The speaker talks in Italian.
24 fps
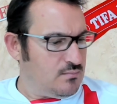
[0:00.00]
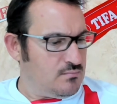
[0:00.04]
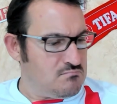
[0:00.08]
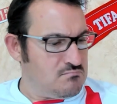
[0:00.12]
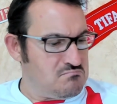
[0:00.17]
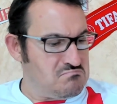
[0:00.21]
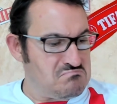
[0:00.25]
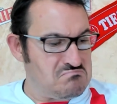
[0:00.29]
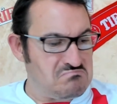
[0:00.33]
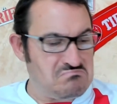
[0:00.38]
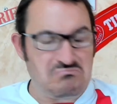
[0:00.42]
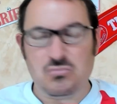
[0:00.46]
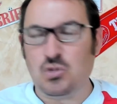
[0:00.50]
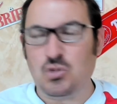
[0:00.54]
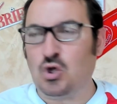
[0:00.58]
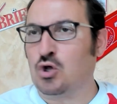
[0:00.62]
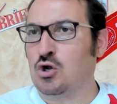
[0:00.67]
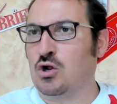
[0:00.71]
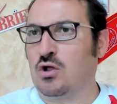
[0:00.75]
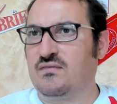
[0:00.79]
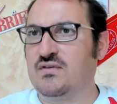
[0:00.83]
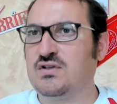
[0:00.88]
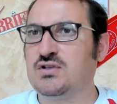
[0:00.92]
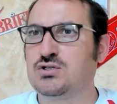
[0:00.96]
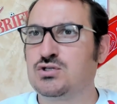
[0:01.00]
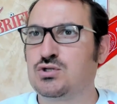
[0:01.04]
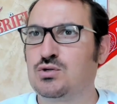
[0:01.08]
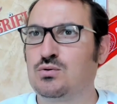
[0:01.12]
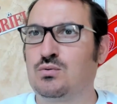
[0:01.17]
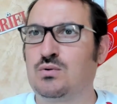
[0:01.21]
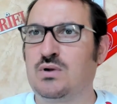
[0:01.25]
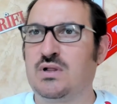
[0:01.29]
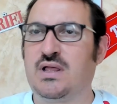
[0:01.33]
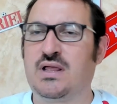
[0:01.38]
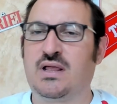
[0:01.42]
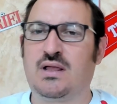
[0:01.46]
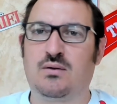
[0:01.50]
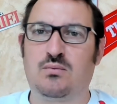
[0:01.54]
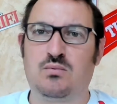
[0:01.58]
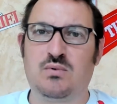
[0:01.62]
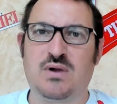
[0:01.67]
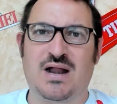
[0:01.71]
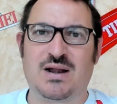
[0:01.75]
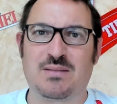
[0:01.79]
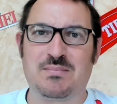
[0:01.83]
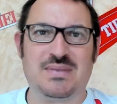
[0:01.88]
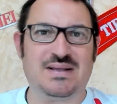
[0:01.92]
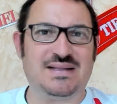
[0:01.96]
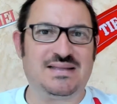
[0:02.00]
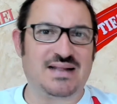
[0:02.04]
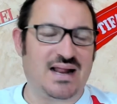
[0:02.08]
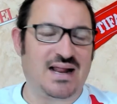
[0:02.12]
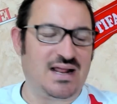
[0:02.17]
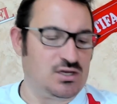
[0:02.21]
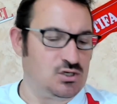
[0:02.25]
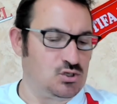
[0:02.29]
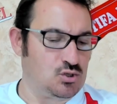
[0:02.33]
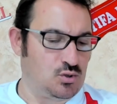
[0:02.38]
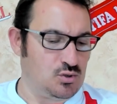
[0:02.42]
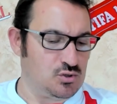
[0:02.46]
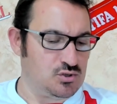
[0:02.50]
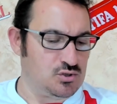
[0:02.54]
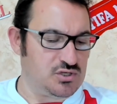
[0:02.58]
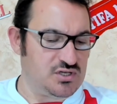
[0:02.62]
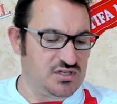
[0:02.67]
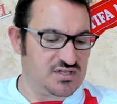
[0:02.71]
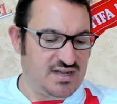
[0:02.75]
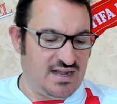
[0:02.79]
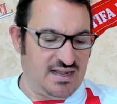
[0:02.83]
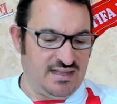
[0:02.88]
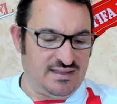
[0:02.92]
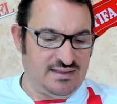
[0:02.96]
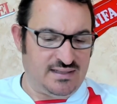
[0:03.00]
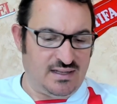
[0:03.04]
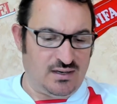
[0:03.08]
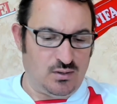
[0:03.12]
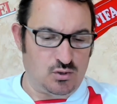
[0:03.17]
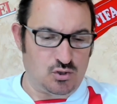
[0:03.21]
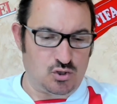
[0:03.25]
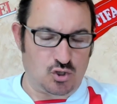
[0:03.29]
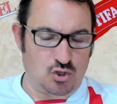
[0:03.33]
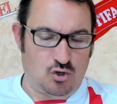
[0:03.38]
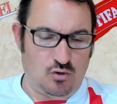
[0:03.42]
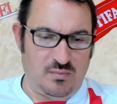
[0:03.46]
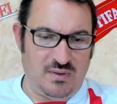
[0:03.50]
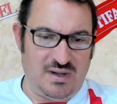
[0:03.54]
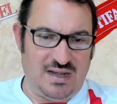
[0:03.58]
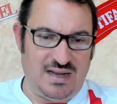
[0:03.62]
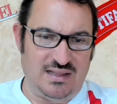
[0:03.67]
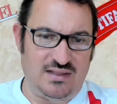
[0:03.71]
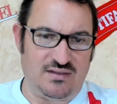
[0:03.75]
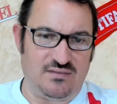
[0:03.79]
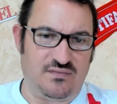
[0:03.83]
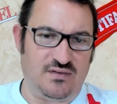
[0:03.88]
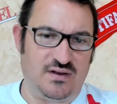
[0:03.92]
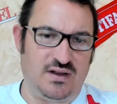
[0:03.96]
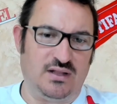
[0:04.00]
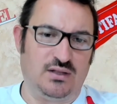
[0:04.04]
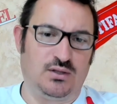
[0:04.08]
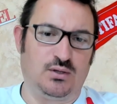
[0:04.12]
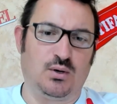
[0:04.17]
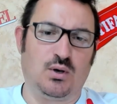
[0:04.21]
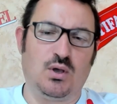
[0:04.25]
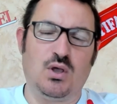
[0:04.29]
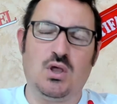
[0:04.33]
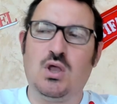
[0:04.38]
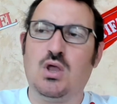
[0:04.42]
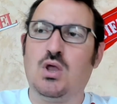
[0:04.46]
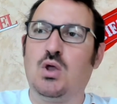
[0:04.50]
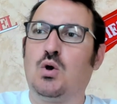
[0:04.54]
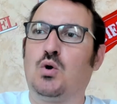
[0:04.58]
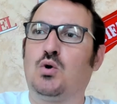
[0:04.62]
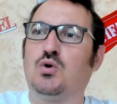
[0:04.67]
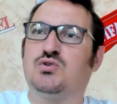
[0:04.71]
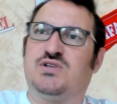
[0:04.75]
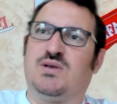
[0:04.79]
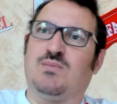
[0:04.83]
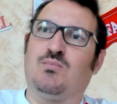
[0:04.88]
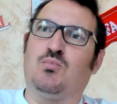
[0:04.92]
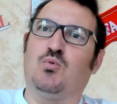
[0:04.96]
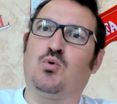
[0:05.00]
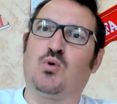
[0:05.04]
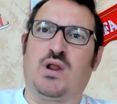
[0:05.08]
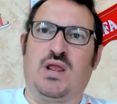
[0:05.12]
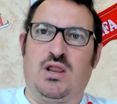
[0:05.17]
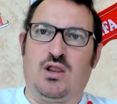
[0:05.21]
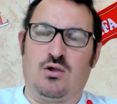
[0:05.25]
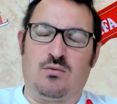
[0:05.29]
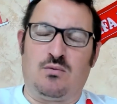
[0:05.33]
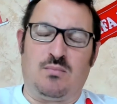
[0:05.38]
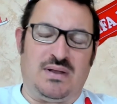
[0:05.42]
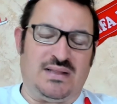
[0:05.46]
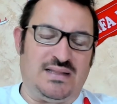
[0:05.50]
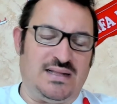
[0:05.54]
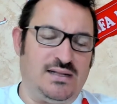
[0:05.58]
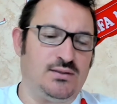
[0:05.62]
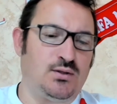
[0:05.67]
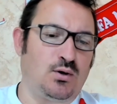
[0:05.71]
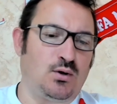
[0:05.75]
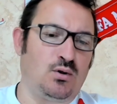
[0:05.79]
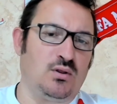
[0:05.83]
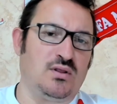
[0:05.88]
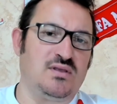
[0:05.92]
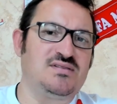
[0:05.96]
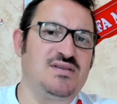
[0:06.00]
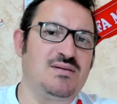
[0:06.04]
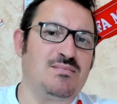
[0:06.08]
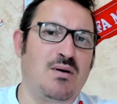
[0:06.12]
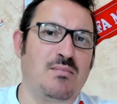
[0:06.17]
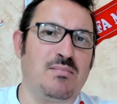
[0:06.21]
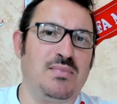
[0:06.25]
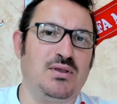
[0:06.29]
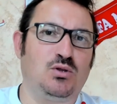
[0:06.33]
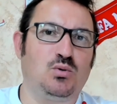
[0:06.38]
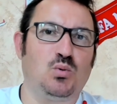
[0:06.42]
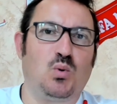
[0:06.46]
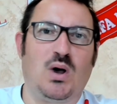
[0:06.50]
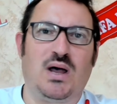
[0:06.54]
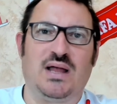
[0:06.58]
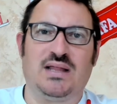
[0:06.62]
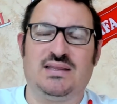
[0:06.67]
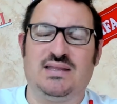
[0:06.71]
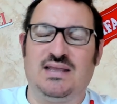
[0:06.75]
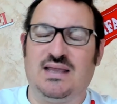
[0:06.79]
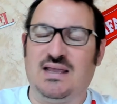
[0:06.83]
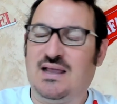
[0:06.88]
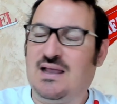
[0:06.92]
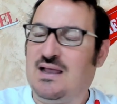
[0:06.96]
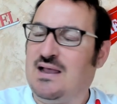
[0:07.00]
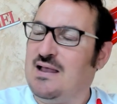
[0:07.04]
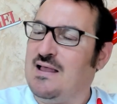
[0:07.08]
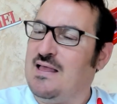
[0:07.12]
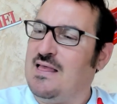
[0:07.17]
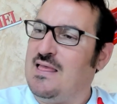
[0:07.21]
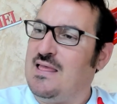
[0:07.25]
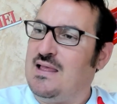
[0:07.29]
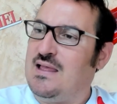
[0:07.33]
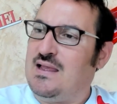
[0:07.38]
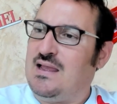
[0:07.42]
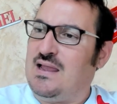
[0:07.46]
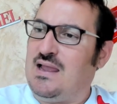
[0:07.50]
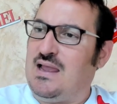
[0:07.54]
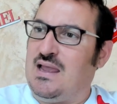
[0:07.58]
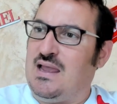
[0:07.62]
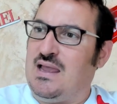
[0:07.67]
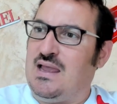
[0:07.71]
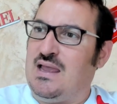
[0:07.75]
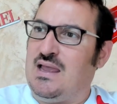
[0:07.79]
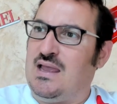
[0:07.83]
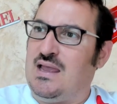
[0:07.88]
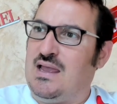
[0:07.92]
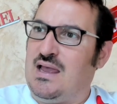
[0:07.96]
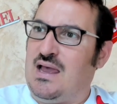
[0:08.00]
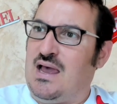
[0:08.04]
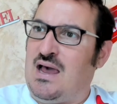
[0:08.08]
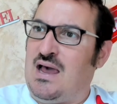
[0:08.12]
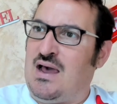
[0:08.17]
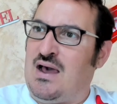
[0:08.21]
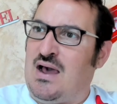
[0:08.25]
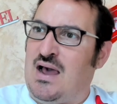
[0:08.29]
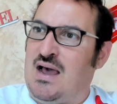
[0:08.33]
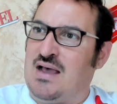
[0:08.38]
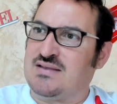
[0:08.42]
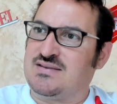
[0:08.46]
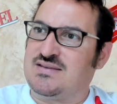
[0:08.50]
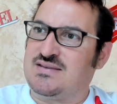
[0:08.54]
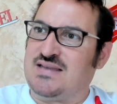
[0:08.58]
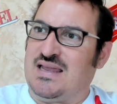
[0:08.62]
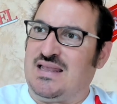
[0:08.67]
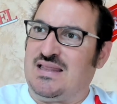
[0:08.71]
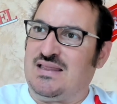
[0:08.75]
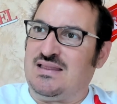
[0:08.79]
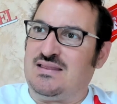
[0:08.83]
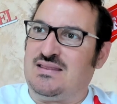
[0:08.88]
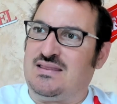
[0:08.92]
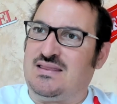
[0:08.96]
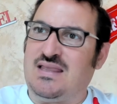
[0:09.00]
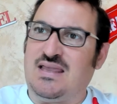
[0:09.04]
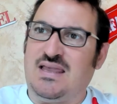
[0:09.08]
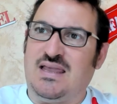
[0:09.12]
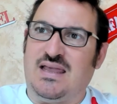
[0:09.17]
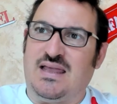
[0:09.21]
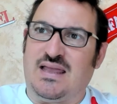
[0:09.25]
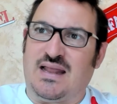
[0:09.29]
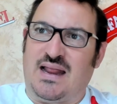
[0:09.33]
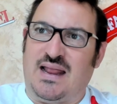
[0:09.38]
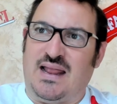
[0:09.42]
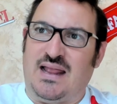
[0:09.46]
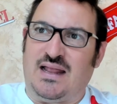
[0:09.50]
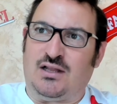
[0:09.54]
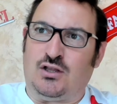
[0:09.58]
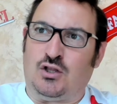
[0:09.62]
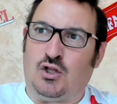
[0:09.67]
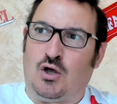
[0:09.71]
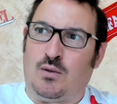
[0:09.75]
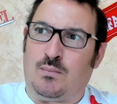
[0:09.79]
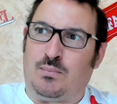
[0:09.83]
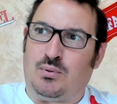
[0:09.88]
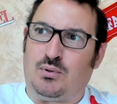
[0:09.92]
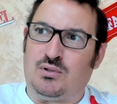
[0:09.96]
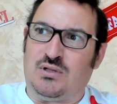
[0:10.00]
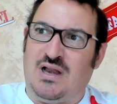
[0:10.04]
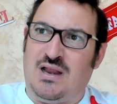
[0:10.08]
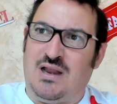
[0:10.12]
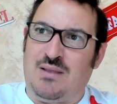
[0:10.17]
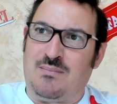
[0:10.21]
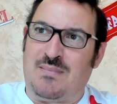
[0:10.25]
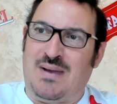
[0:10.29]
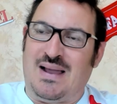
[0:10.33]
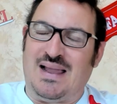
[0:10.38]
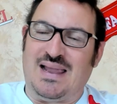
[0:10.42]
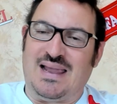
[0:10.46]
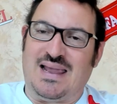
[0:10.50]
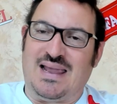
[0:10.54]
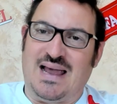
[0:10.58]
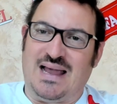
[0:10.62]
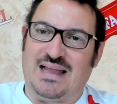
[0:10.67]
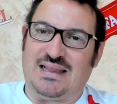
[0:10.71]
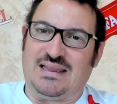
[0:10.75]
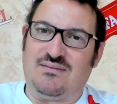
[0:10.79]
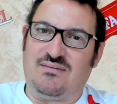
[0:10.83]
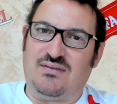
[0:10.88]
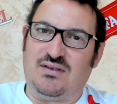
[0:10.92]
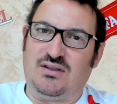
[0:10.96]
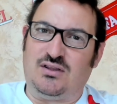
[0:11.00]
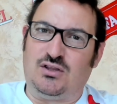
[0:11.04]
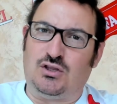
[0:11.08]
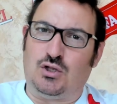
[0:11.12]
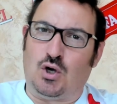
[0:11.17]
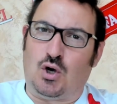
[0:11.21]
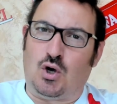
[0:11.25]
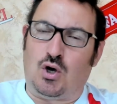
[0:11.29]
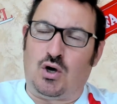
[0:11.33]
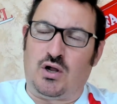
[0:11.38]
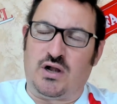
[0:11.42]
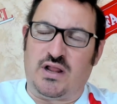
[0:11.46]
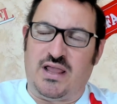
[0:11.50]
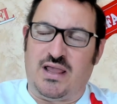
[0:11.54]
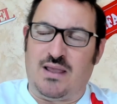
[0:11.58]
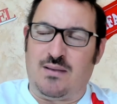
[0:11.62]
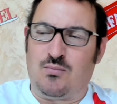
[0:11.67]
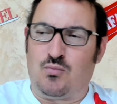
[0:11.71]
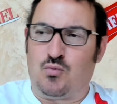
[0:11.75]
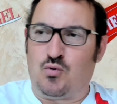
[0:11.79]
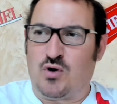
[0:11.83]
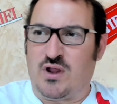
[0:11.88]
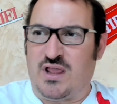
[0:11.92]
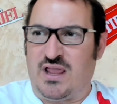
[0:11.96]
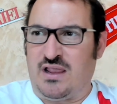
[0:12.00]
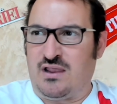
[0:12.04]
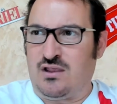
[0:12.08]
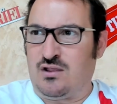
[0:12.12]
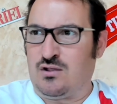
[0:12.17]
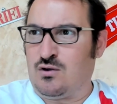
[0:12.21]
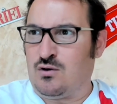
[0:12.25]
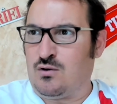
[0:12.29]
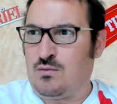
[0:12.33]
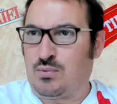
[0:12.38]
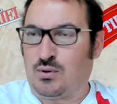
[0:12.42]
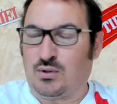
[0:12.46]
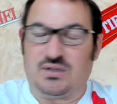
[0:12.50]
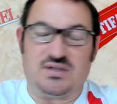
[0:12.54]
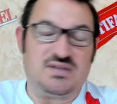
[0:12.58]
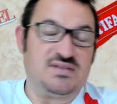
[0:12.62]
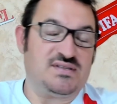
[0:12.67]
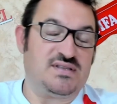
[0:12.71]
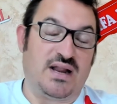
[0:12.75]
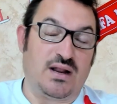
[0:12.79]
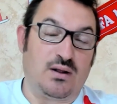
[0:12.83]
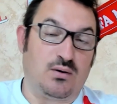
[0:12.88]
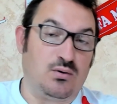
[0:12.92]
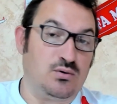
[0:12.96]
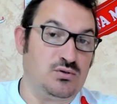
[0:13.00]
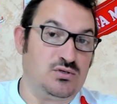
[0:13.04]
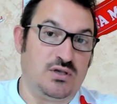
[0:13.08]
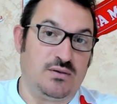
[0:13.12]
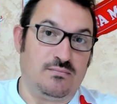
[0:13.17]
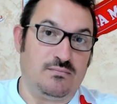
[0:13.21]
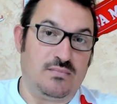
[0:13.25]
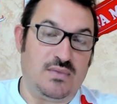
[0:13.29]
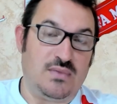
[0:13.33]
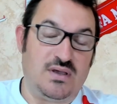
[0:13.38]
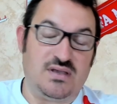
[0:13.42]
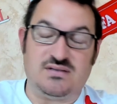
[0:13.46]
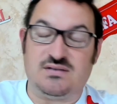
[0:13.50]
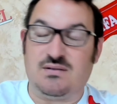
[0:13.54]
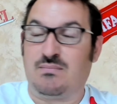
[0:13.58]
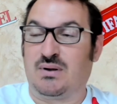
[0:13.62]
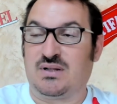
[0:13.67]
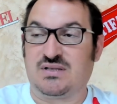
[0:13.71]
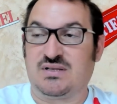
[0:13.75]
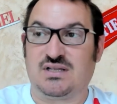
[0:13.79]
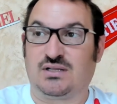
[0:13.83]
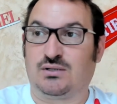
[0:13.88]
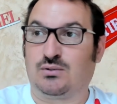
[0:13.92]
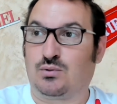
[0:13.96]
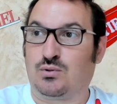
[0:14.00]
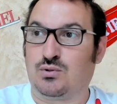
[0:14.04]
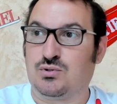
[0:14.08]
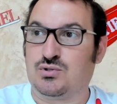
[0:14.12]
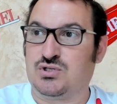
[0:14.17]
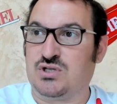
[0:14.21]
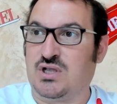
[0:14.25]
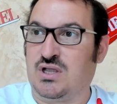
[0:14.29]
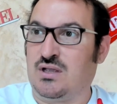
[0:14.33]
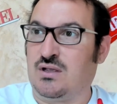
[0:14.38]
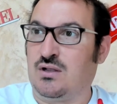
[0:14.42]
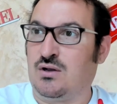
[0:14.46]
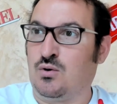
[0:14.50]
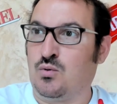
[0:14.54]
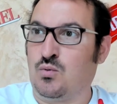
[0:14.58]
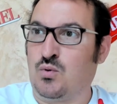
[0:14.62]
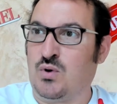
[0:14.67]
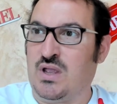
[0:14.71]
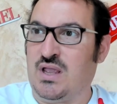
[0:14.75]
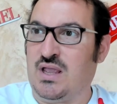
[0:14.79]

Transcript: Mm, non ho visto un, un arbitraggio così scandaloso come l'ha definito José Mourinho, ma d'altronde siamo abituati eh, a sentire dopo delle mancate vittorie Mourinho protestare così è sempre stato così, lui